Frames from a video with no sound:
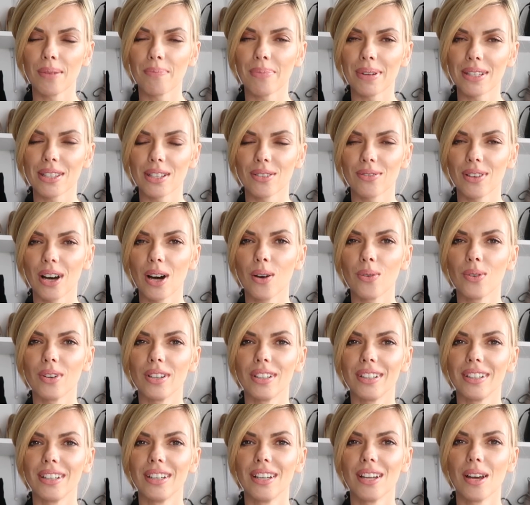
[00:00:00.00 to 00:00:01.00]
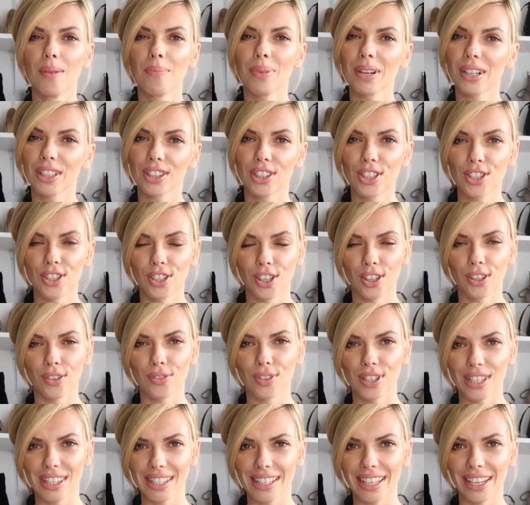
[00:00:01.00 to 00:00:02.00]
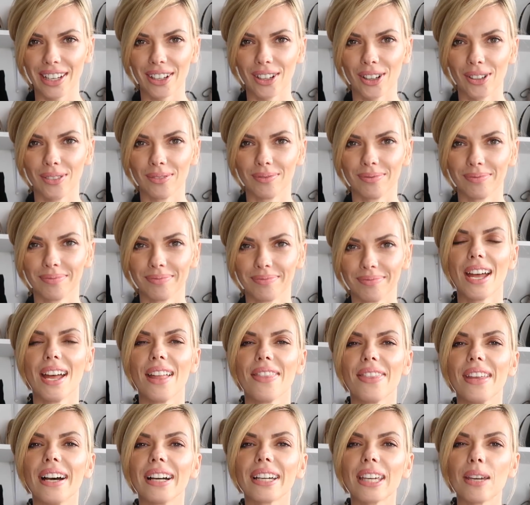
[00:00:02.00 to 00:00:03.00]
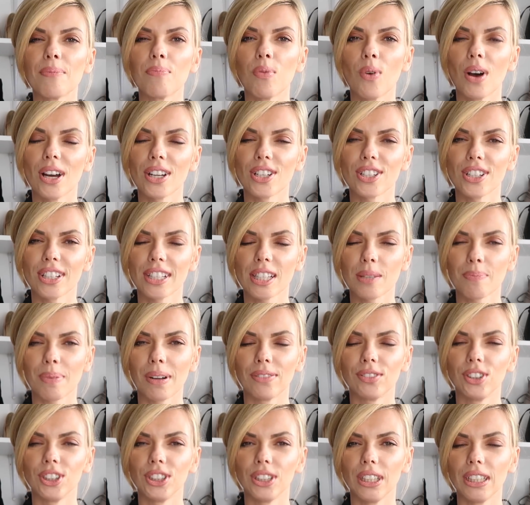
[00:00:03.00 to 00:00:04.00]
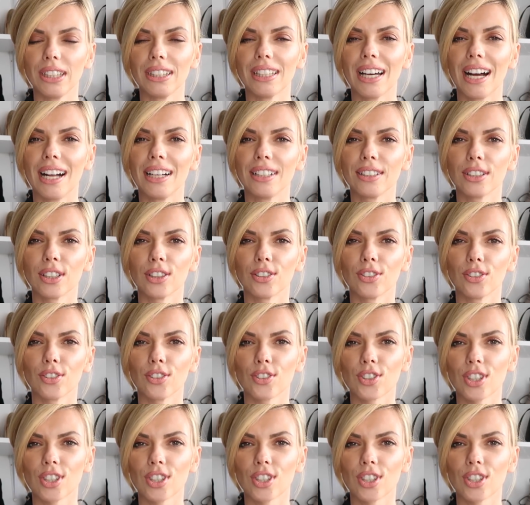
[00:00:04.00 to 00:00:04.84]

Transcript: nam pasowały praktycznie do wszystkiego. Taki płaszczyk sprawdzi się idealnie do